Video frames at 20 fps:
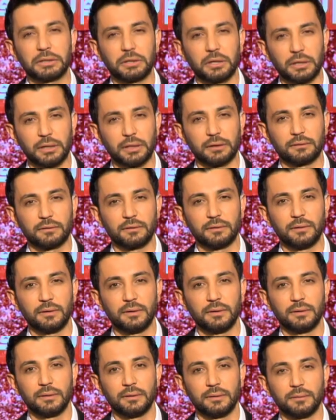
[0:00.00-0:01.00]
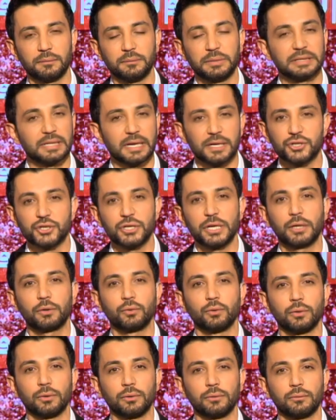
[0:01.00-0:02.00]
غلط
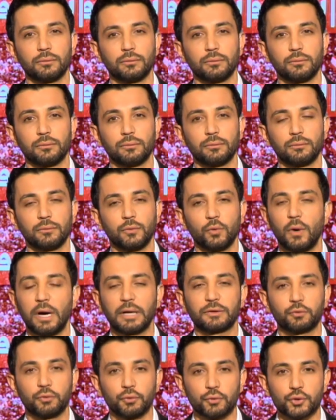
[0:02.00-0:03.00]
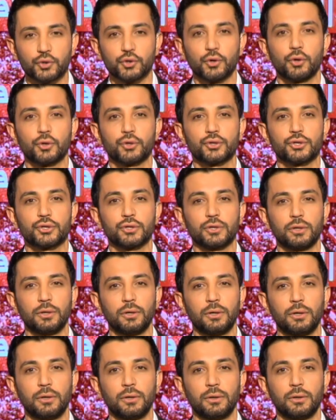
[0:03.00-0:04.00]
بترجاكم اوعى تكونوا جورج
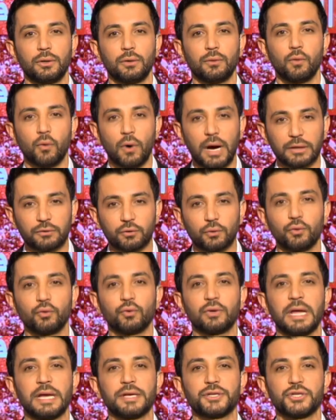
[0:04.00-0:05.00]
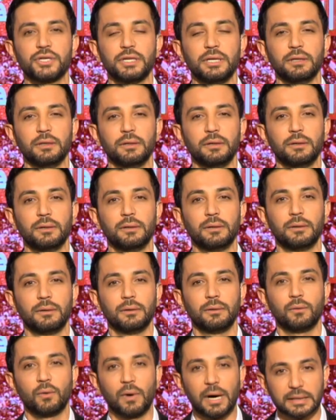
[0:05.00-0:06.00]
واوعى تكونوا ناجي
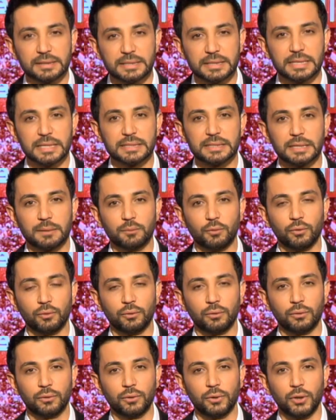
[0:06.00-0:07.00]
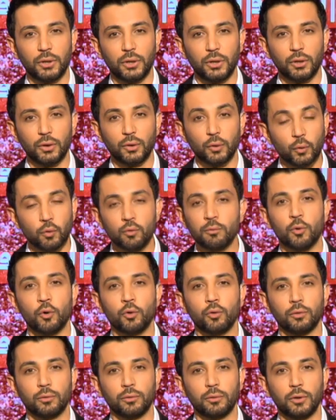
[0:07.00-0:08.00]
واوعى تستسلموا قوموا
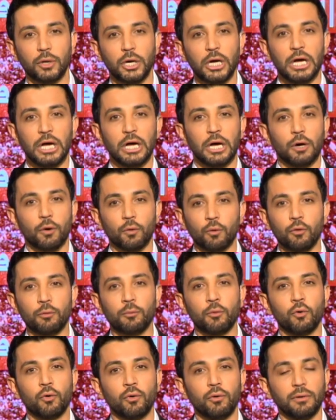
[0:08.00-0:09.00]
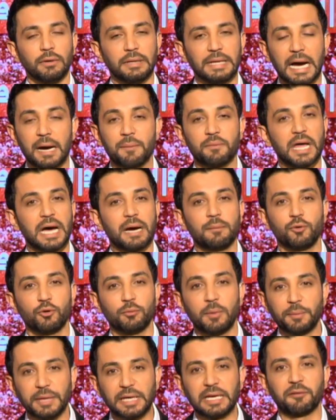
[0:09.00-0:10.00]
قوموا اللي عم نعمله
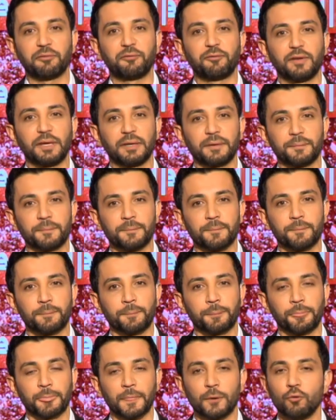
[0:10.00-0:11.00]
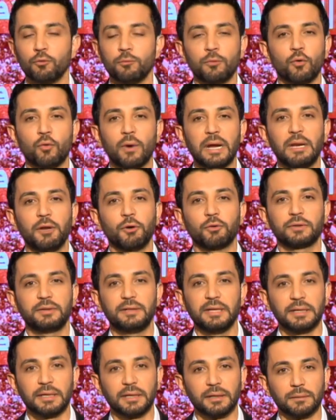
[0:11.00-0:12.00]
ما بكفي قوموا ولعوا
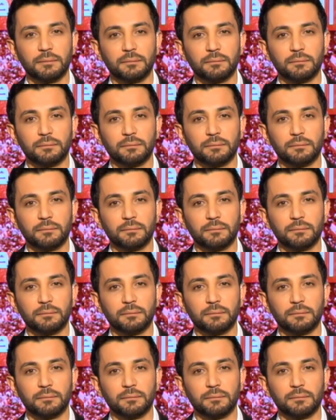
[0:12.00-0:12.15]
الدنيا